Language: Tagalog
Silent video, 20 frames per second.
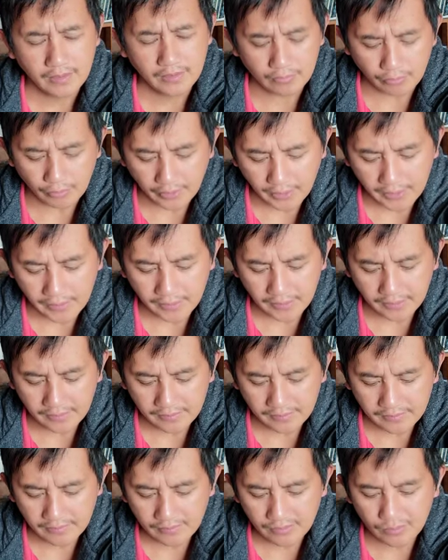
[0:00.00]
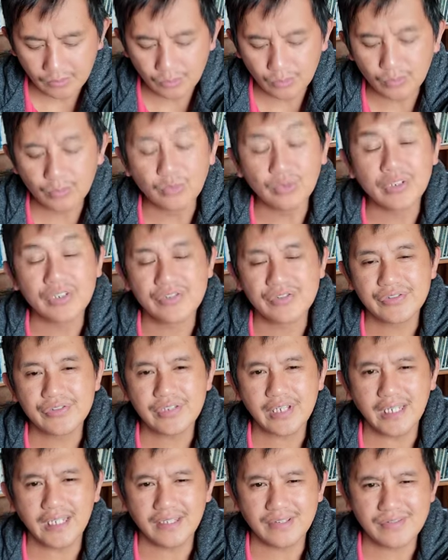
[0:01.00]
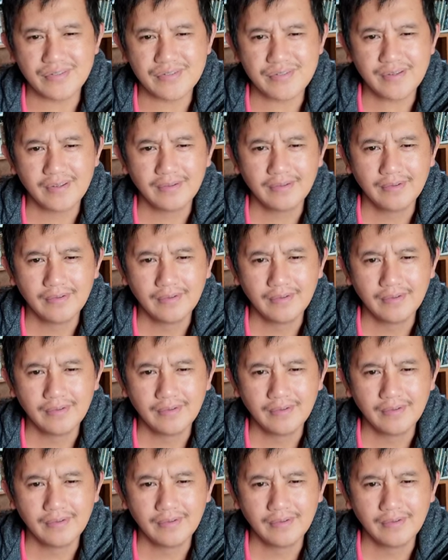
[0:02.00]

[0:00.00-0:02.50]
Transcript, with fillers: Kunana to the saints.